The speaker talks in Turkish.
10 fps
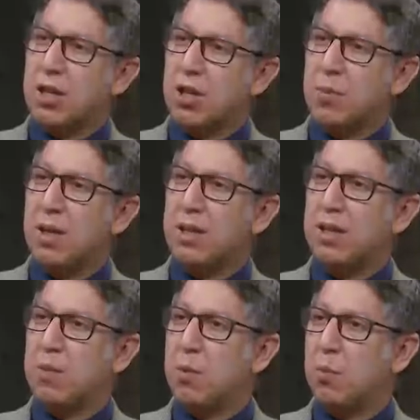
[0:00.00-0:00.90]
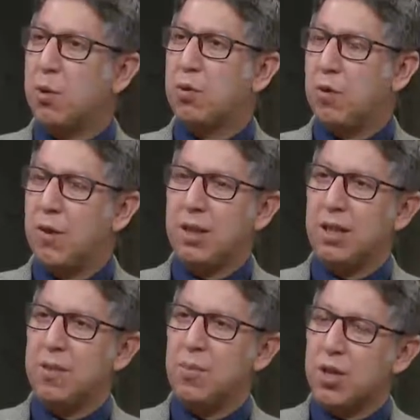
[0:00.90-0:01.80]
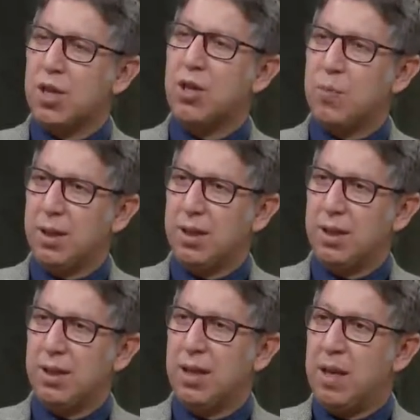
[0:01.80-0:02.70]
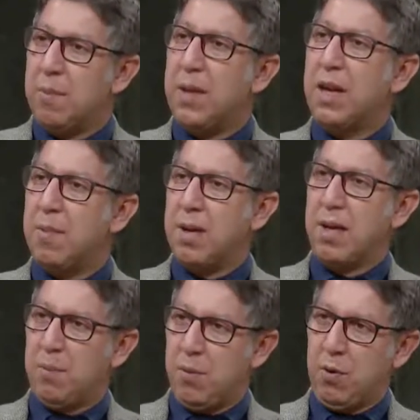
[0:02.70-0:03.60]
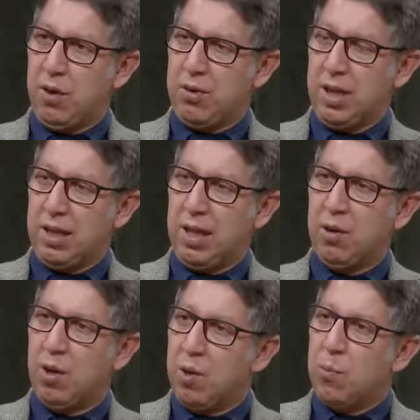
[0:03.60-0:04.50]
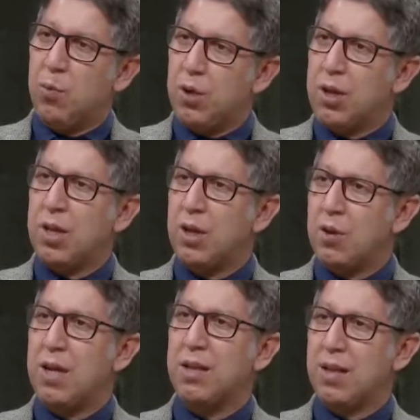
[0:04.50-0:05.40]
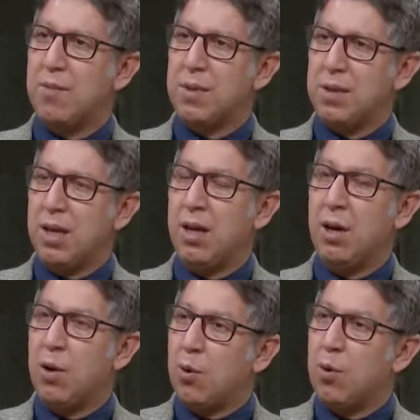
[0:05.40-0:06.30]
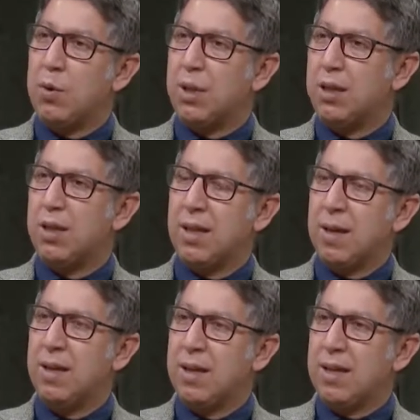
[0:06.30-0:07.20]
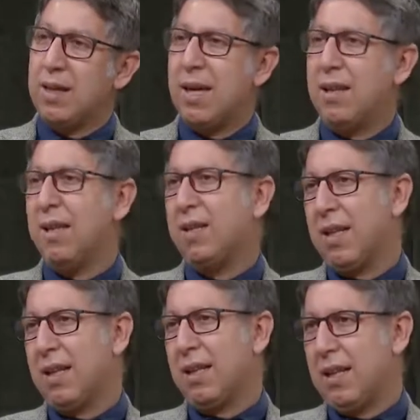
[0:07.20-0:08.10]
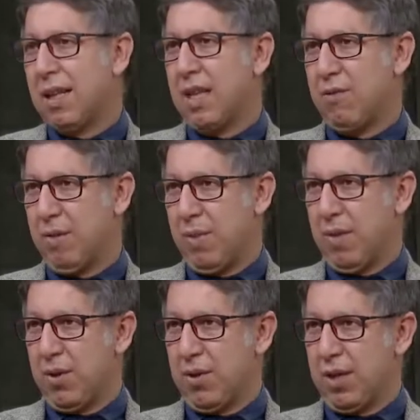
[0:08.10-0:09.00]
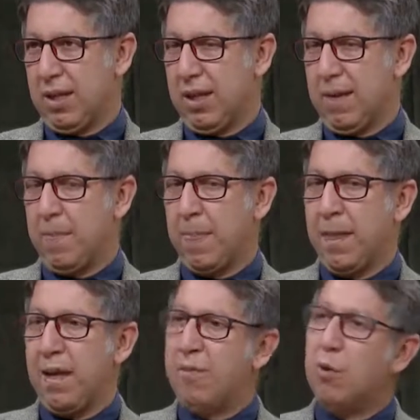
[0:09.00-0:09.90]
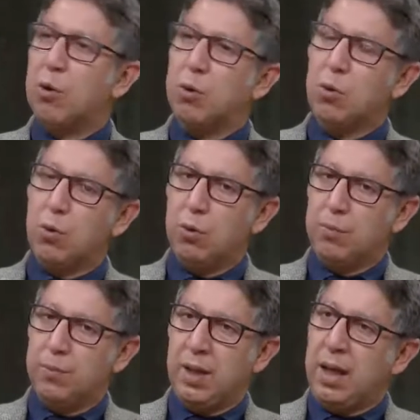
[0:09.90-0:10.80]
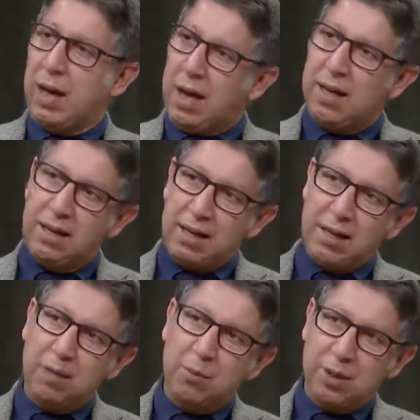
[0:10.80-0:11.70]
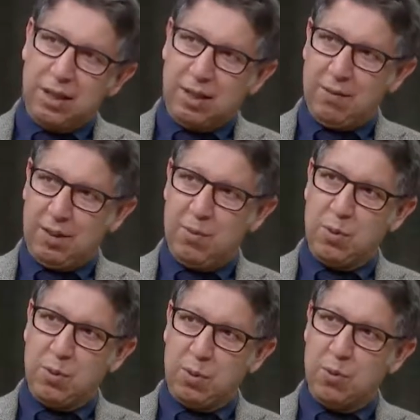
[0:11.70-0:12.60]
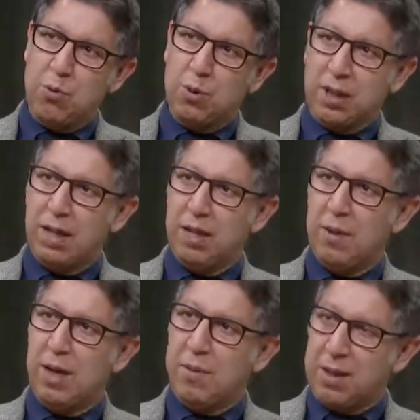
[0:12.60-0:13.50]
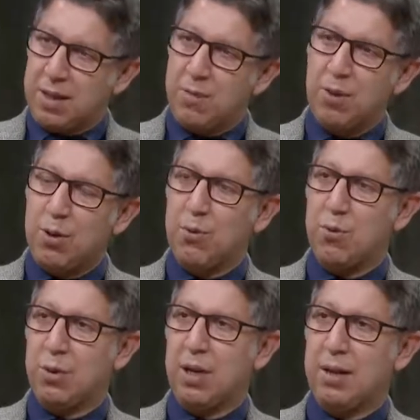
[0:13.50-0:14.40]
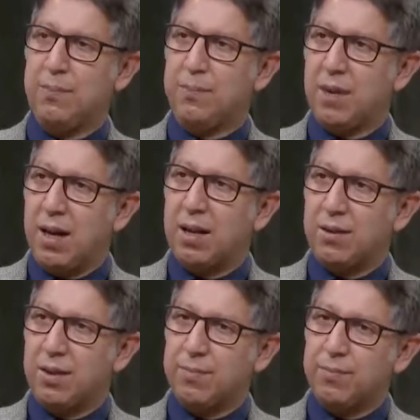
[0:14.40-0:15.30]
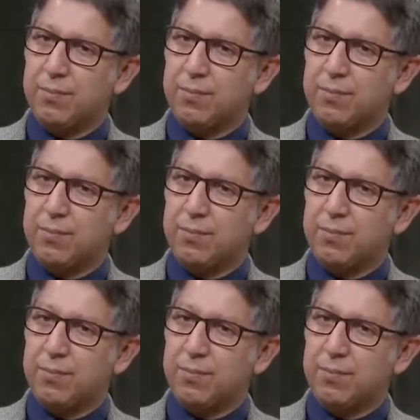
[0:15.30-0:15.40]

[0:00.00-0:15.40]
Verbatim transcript: çalışmalar dediğimiz, portfolyo dediğimiz çalışmaları beraber yapmayı öğrenecekler. Bu ilişkileri yönettiğimizde o sırada da kendi yeteneklerini keşfetmeye başlayacaklar. Hmm. Ve ortaokul ailelere de buradan tavsiyemiz olsun çocuklarla beraber sevgili çocuklar artık